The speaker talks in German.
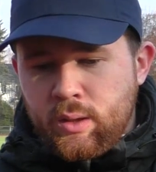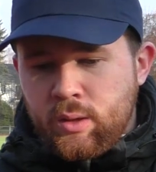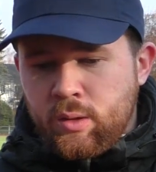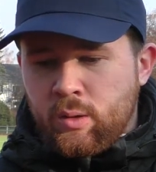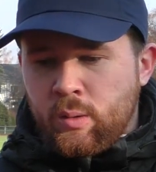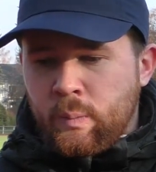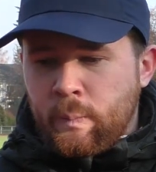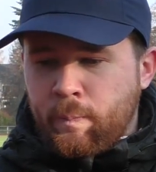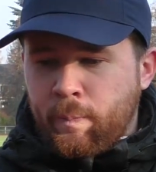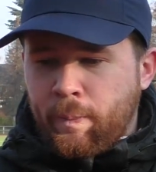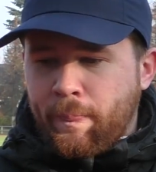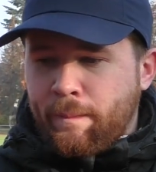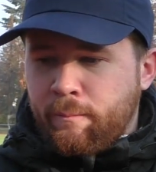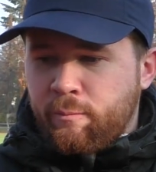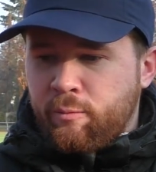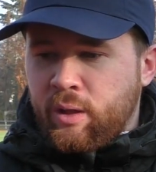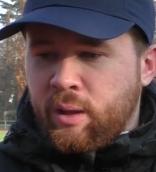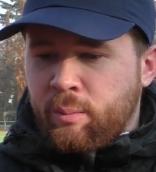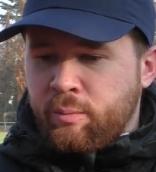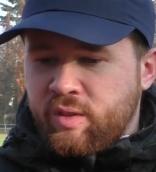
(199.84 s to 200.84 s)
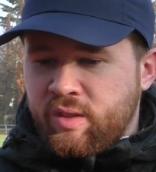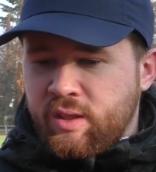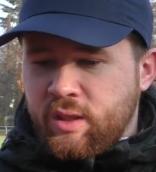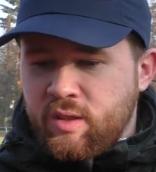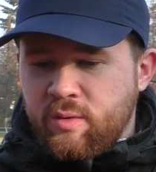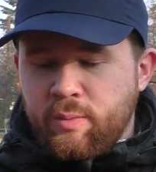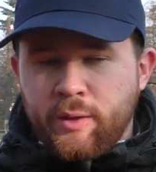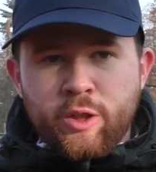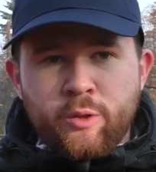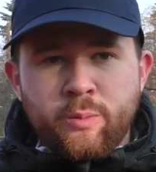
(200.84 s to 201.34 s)
Ähm, wir haben
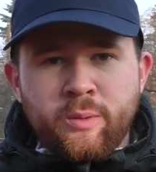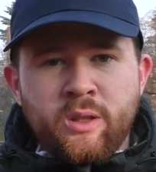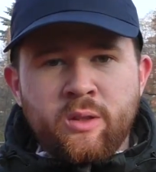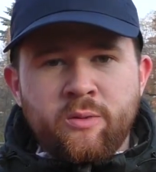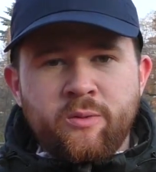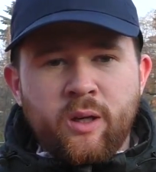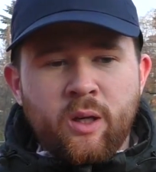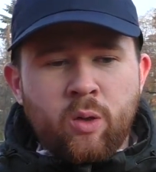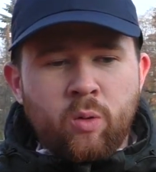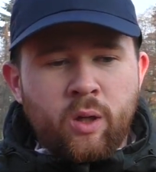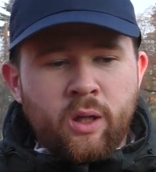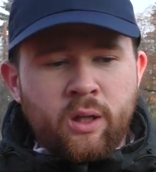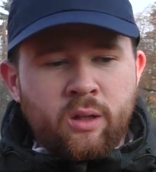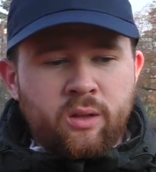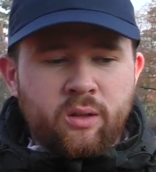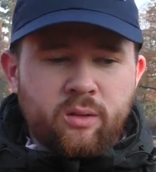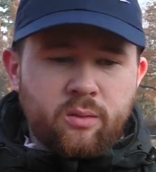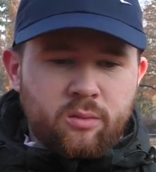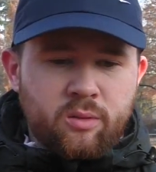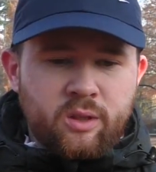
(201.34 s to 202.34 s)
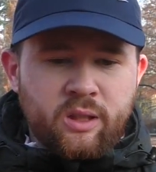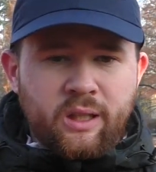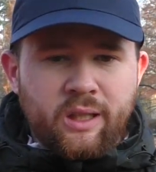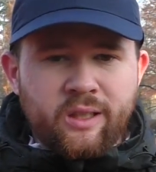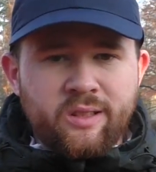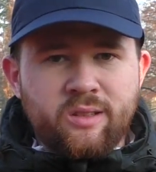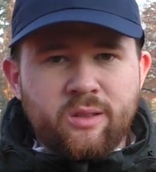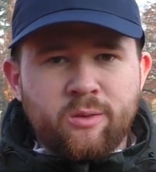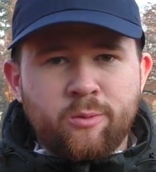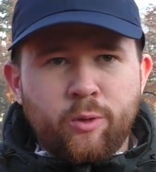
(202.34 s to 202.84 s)
bisher zwei Spiele verloren, den
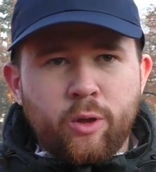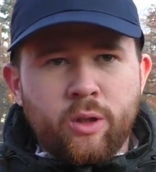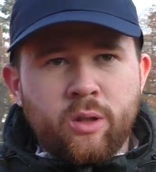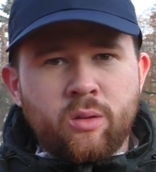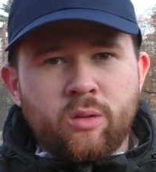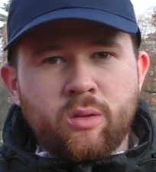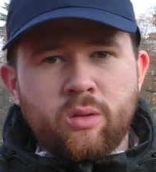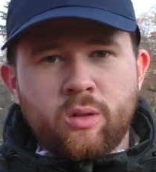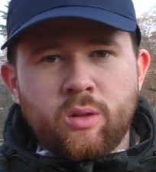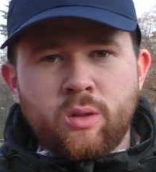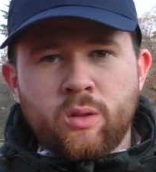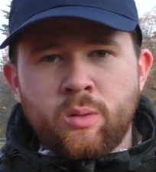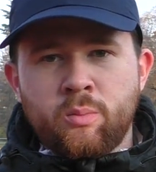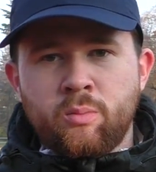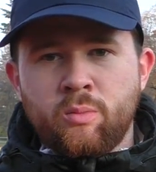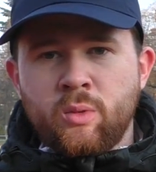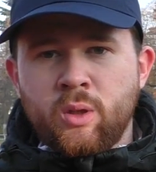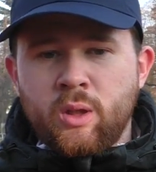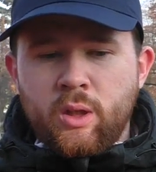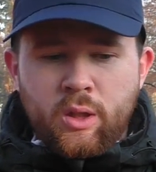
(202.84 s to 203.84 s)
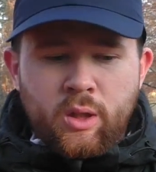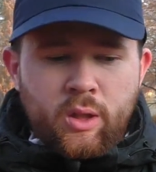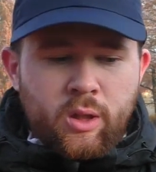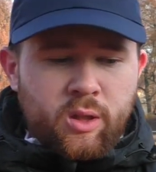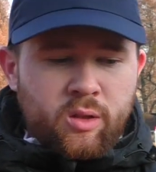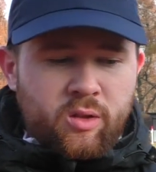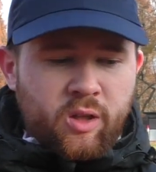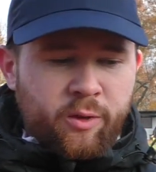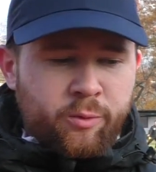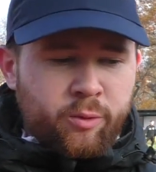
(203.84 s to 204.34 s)
Rest gewonnen. Ähm,
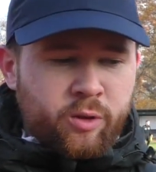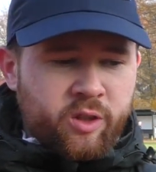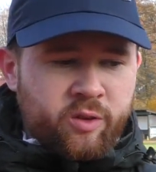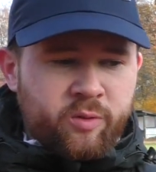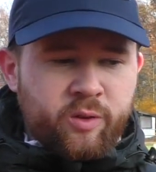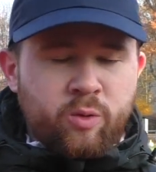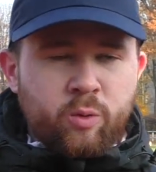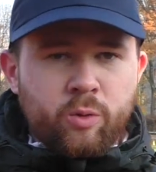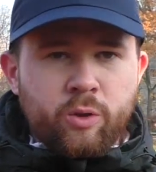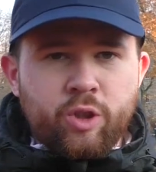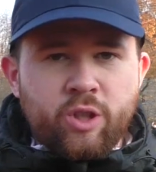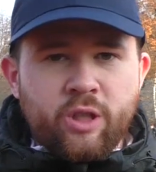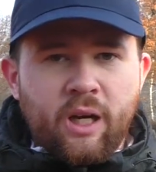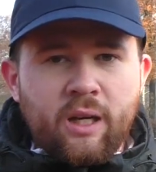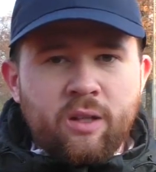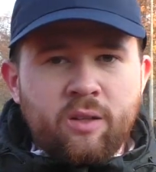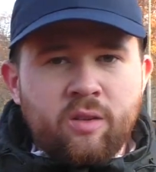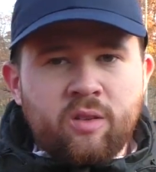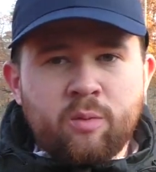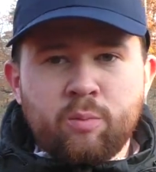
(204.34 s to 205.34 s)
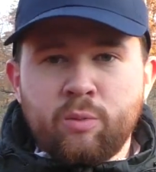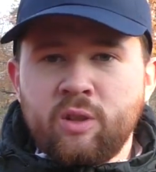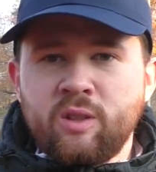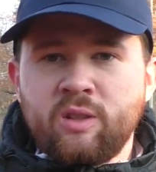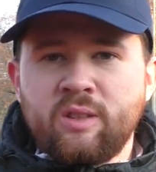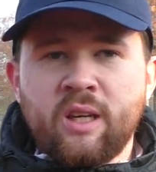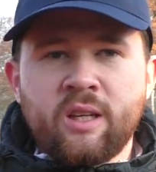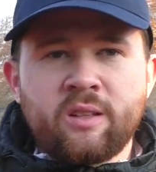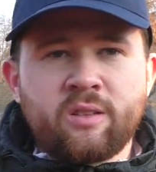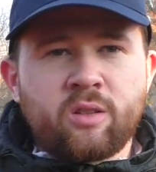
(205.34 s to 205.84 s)
dafür, dass wir so gestartet sind, bin
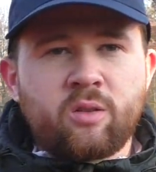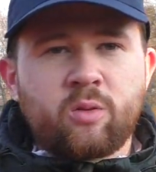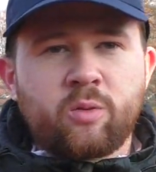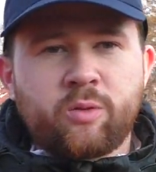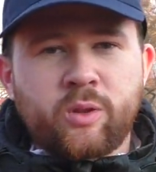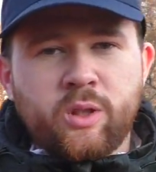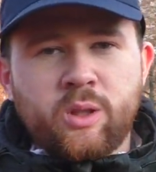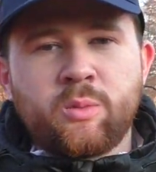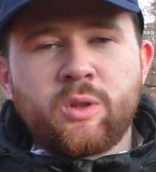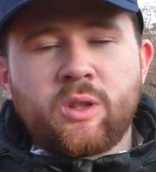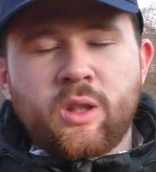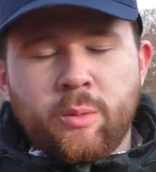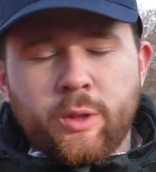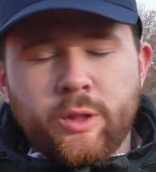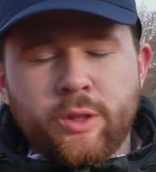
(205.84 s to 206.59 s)
ich sehr, sehr zufrieden mit der